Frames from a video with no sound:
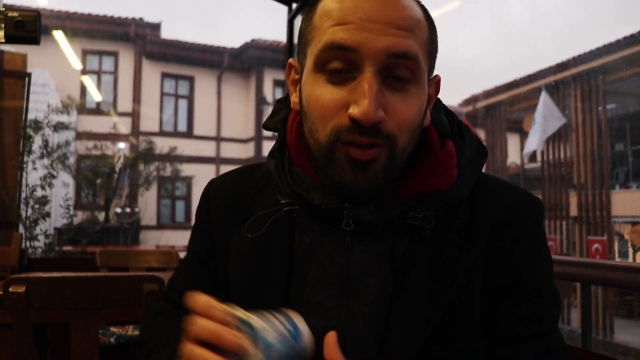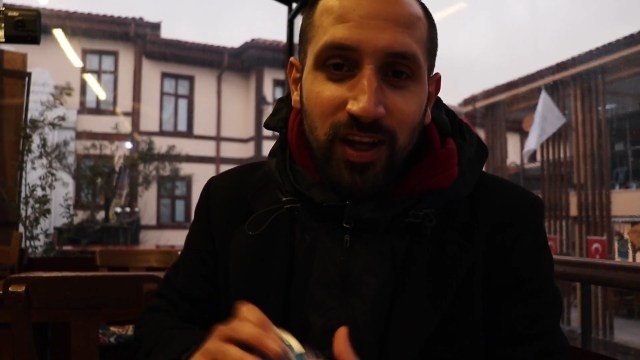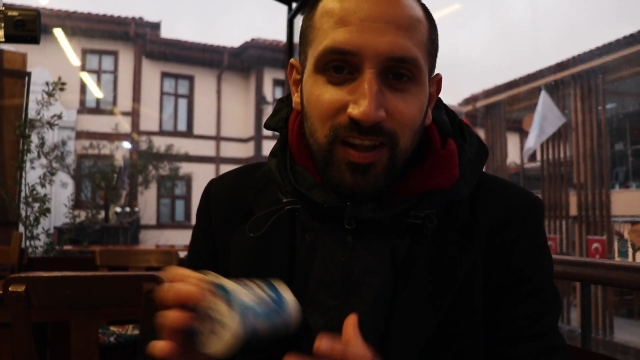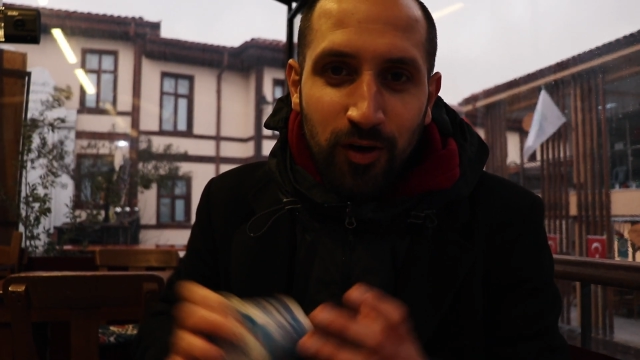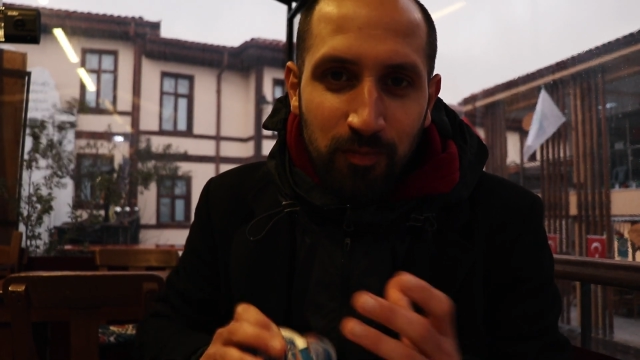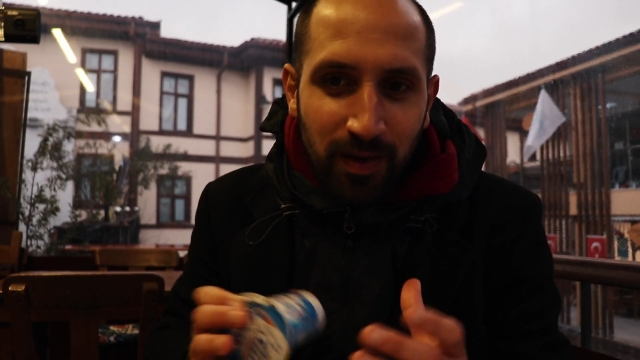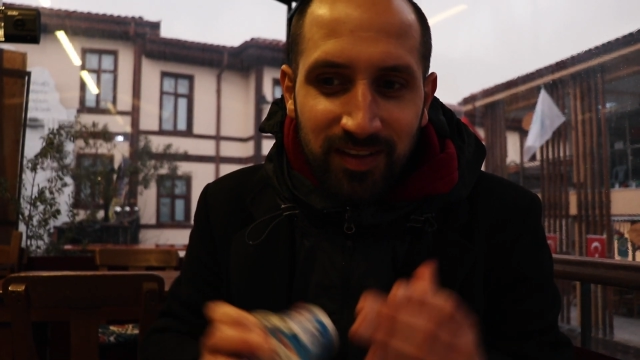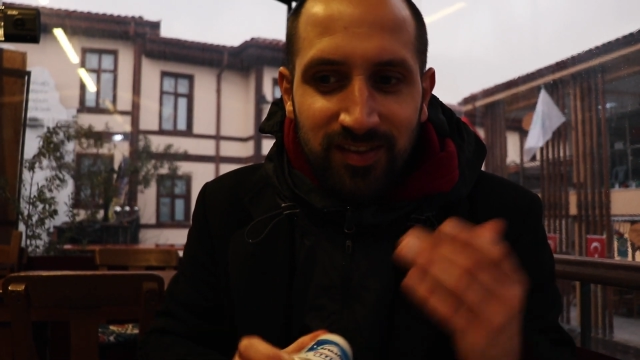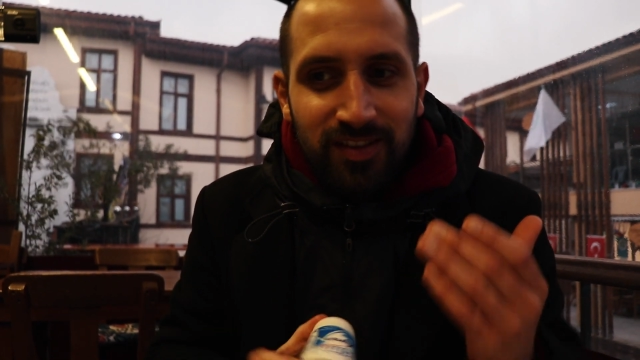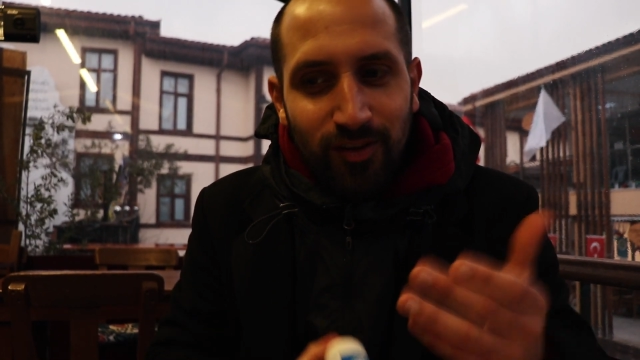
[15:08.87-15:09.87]
o sea, de los
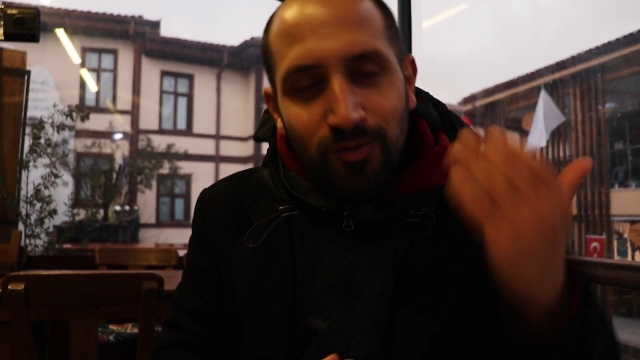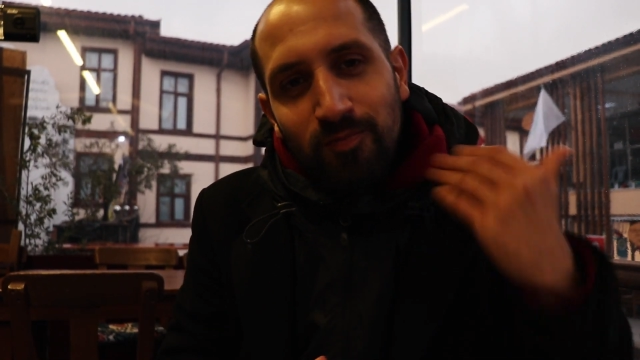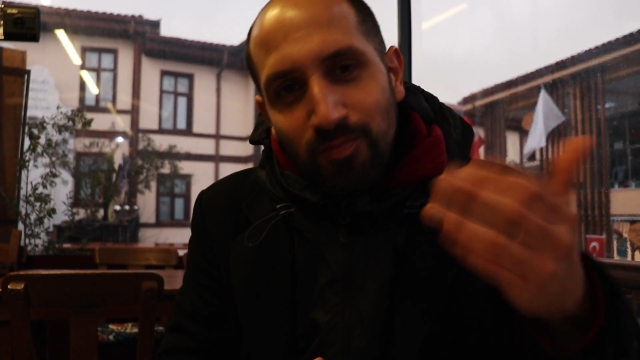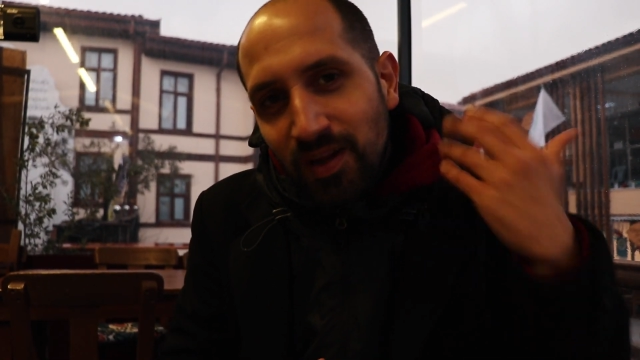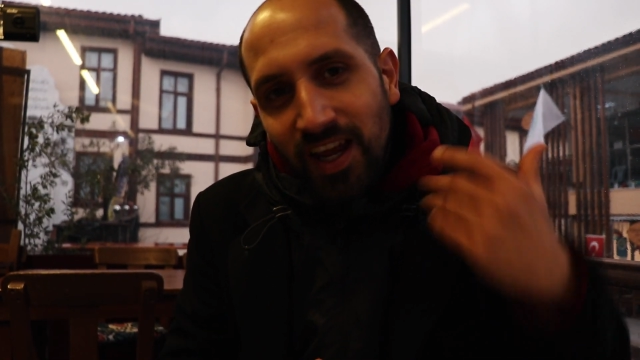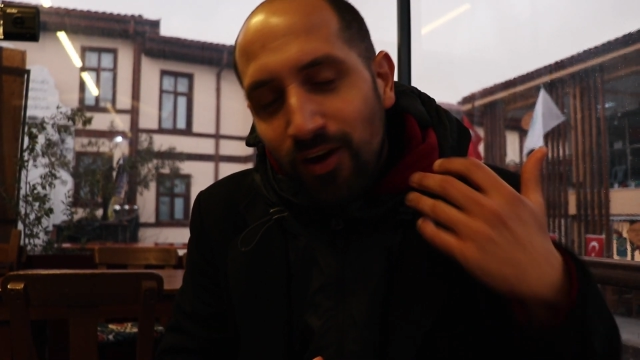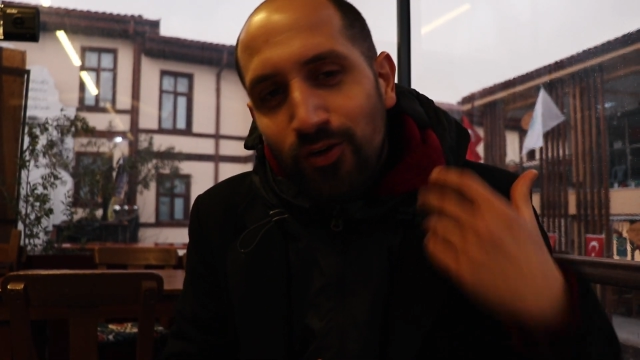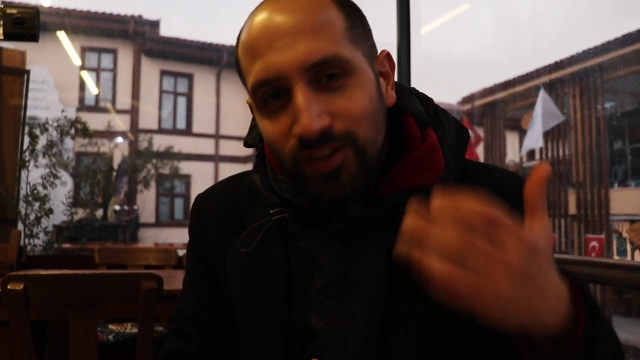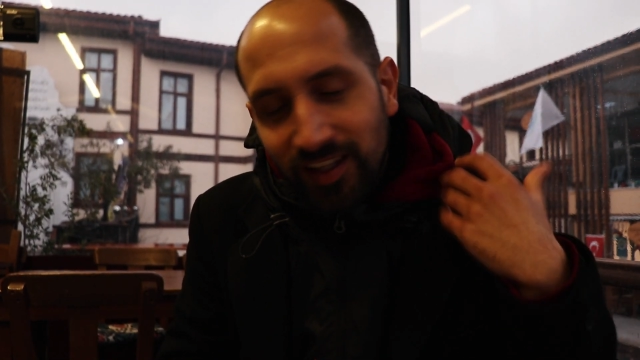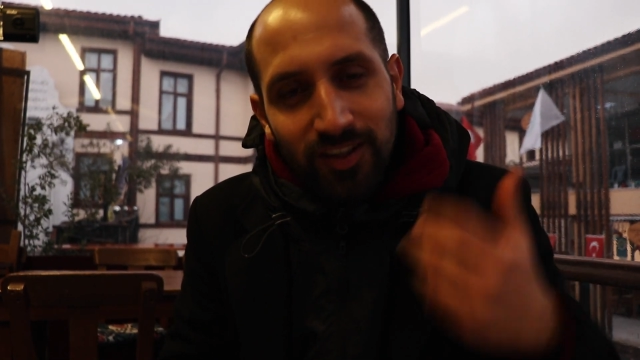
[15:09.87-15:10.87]
más
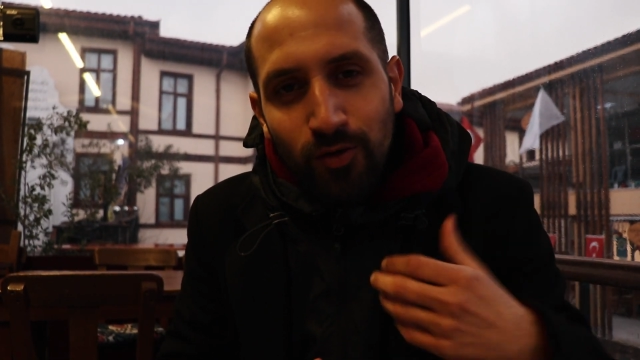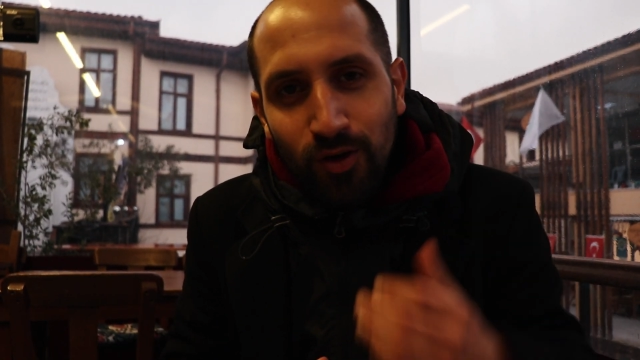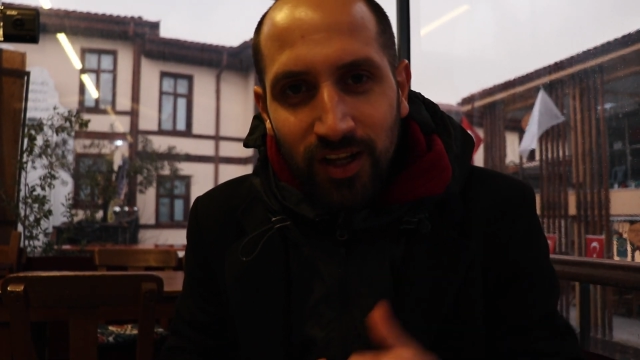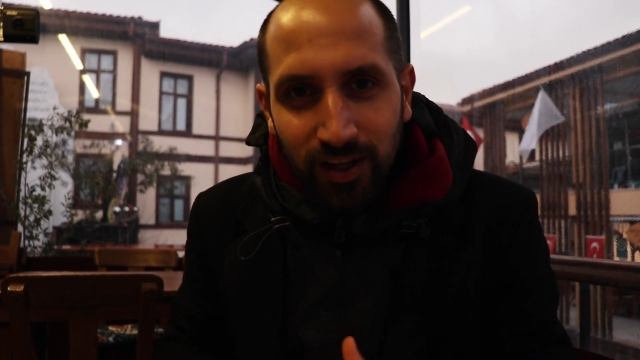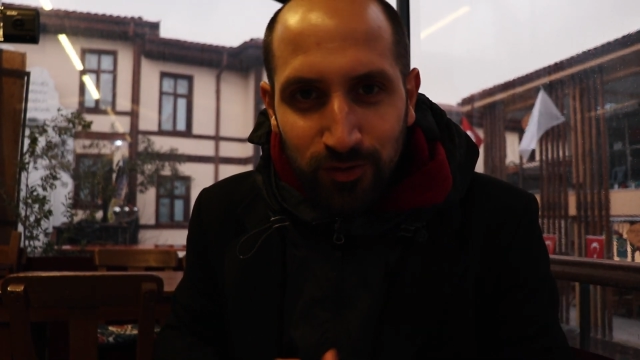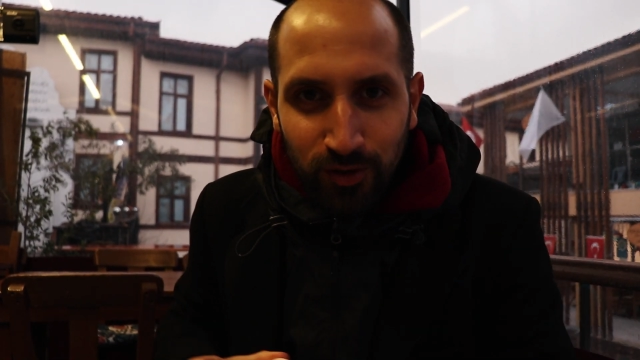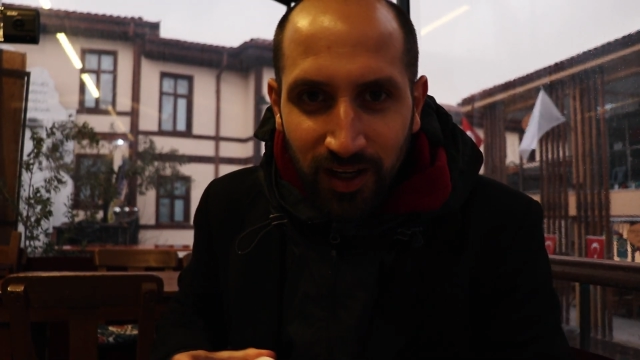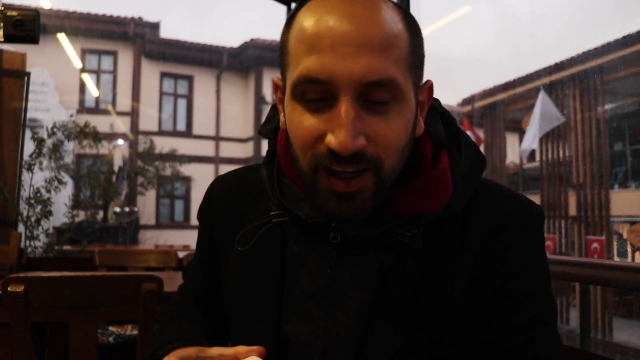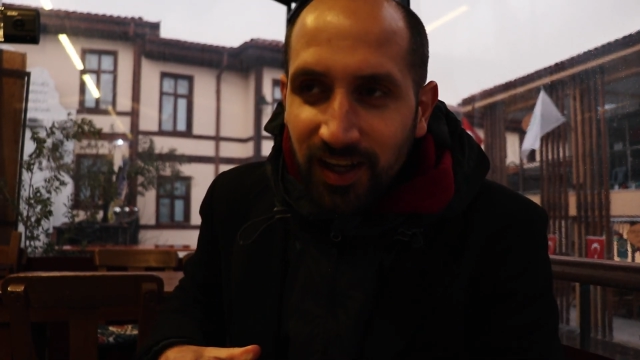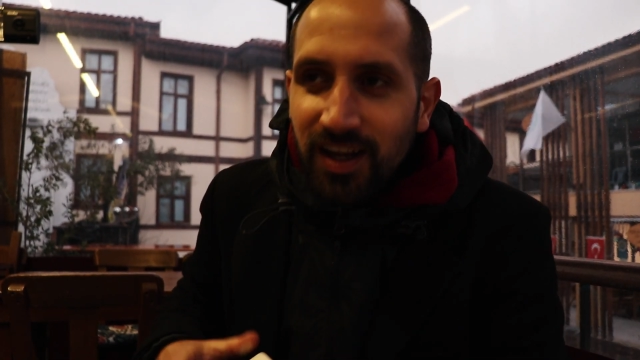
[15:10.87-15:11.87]
viejos, antiguos de la
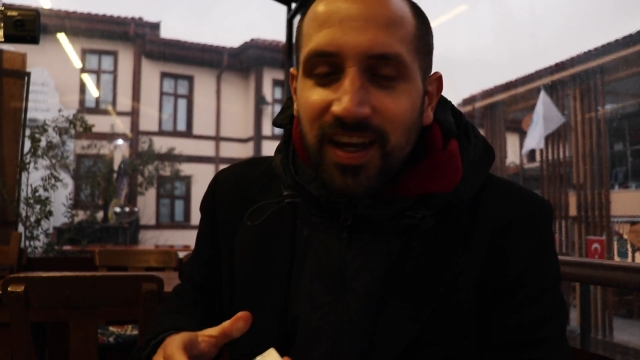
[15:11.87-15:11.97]
ciudad.